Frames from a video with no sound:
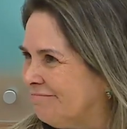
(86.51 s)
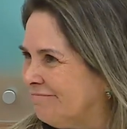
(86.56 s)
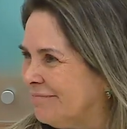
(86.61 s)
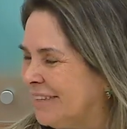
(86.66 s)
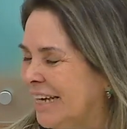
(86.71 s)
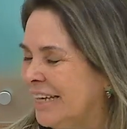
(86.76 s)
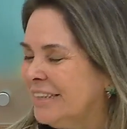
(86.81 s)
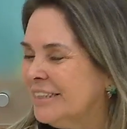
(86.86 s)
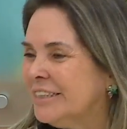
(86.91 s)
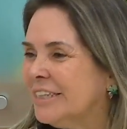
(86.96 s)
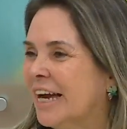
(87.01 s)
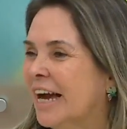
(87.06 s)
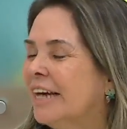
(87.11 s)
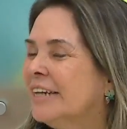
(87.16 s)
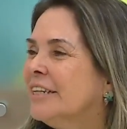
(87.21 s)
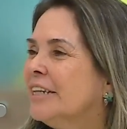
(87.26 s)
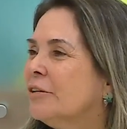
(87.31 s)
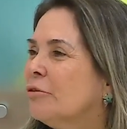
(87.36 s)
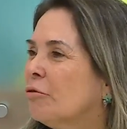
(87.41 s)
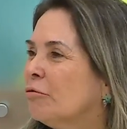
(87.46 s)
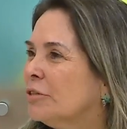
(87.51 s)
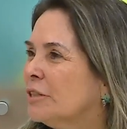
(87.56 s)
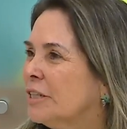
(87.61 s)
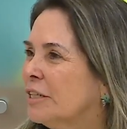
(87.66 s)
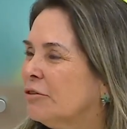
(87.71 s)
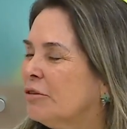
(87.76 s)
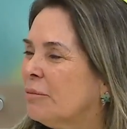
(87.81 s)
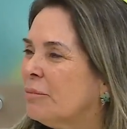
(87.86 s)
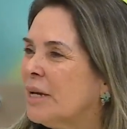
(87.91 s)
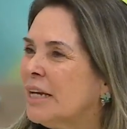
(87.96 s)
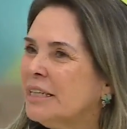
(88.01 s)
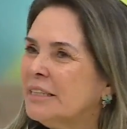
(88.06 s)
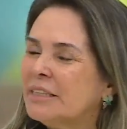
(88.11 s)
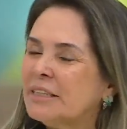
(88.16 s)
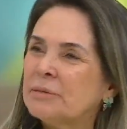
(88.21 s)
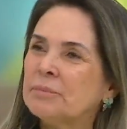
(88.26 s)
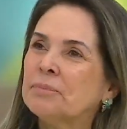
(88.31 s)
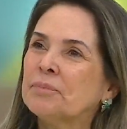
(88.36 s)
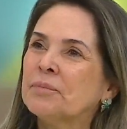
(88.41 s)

né? Diária e continuamente.